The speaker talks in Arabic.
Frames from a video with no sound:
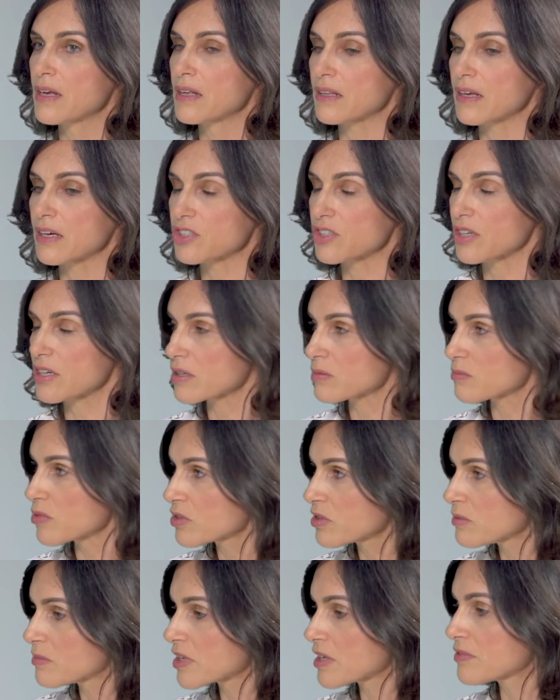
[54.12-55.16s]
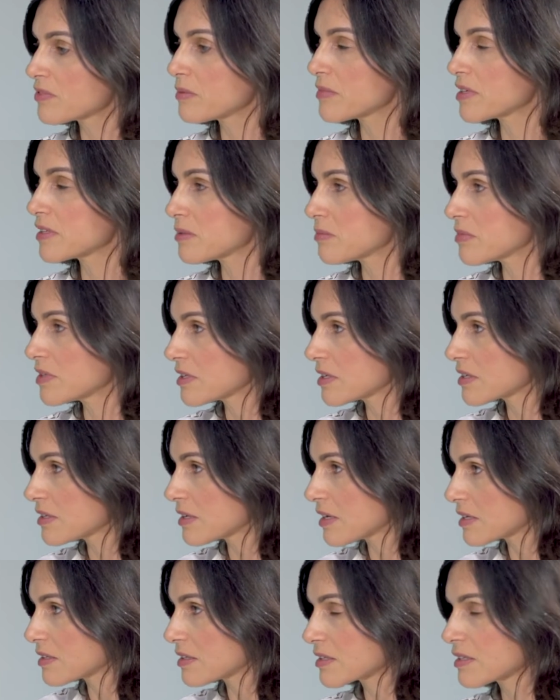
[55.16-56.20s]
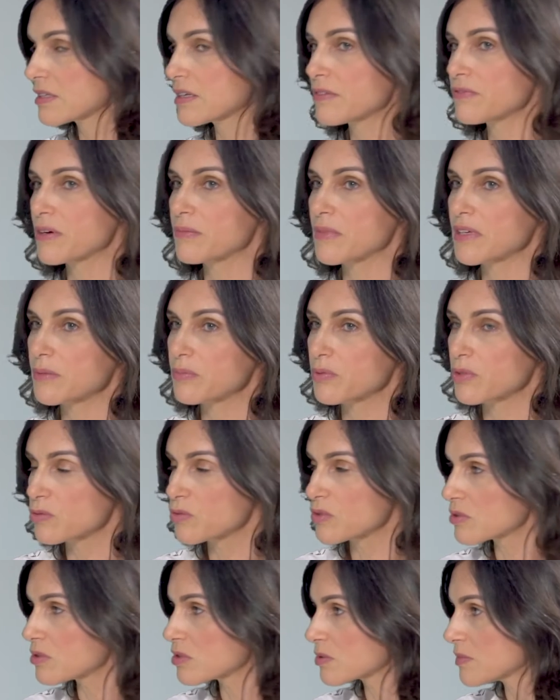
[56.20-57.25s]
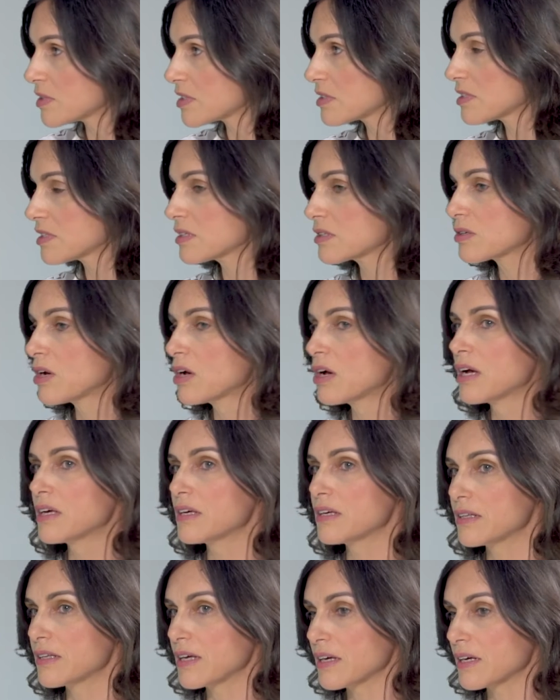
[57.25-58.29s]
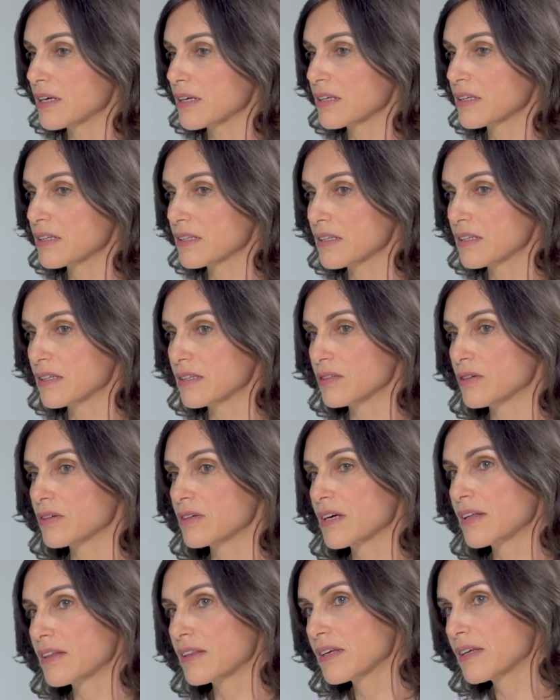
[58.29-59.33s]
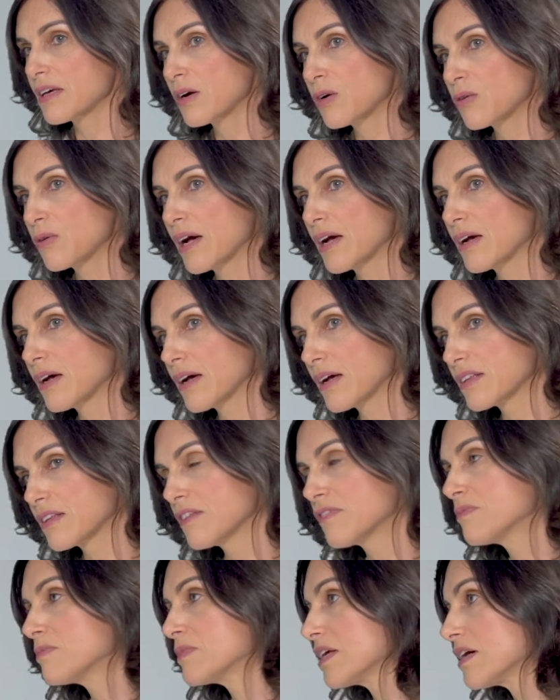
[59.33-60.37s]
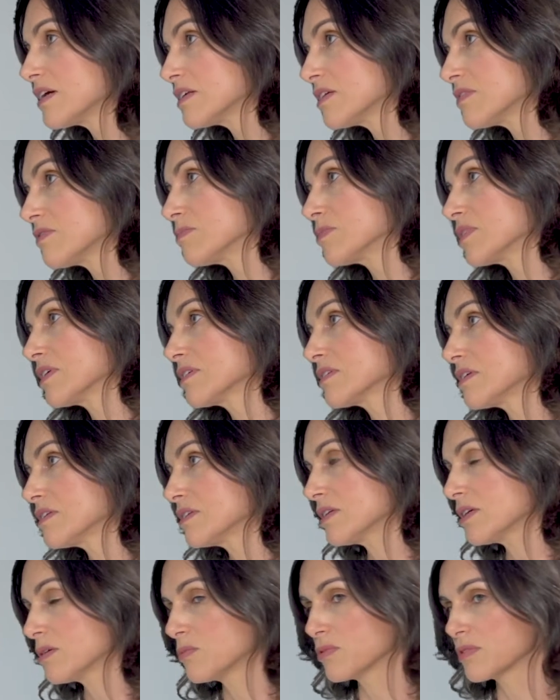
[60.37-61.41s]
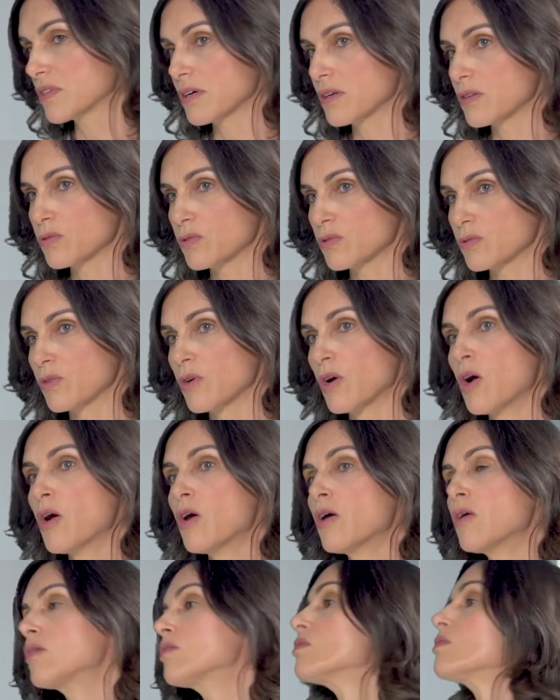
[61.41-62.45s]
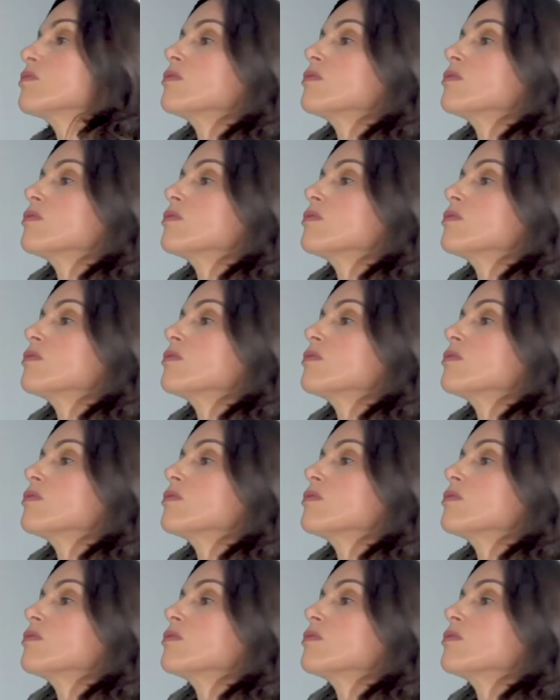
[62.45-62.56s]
الاشجار المثمره فما النباتات العطريه فما لي برودوي كوسمتيك الى اخره دونك هذا هو هدف من الاهداف نتاعنا اللي نحبوا نخلطوه والتعريف